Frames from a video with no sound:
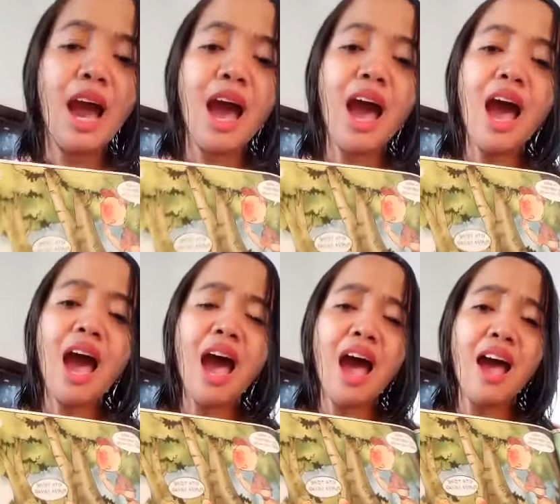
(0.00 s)

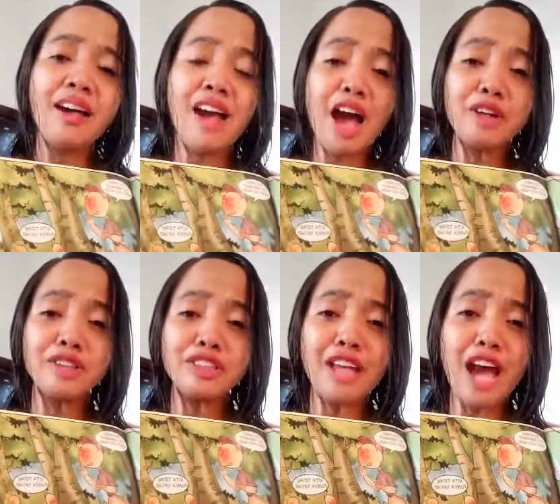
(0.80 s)
Ah,
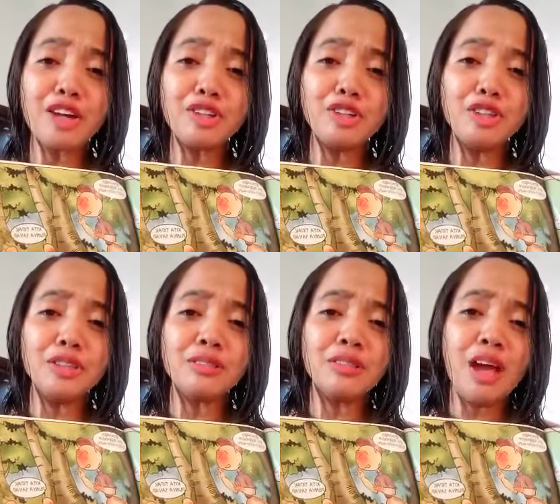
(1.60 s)
Aku
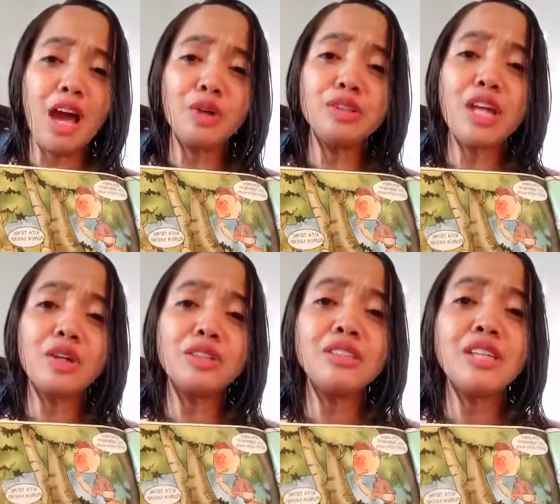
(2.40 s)
takut. Aku
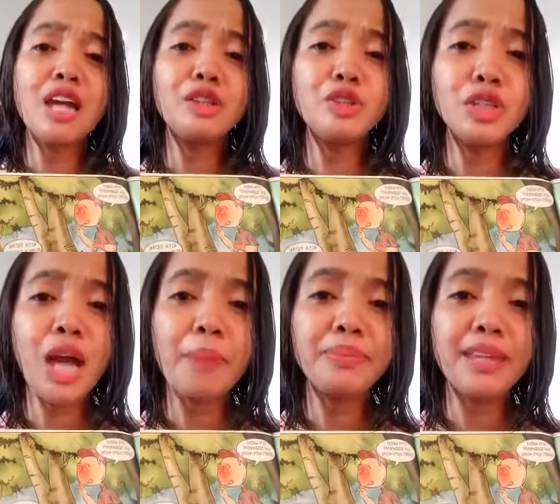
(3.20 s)
takut jatuh,
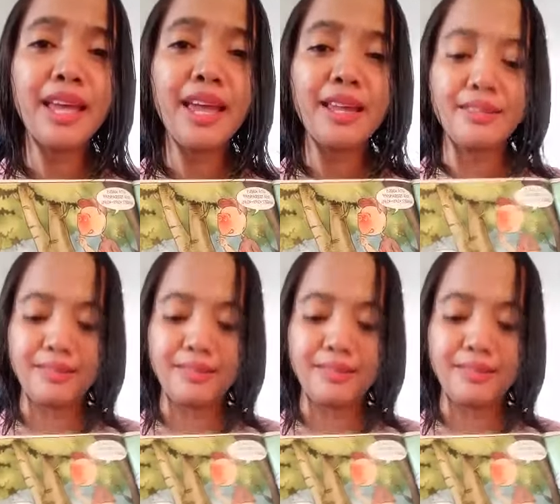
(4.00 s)
Kapten.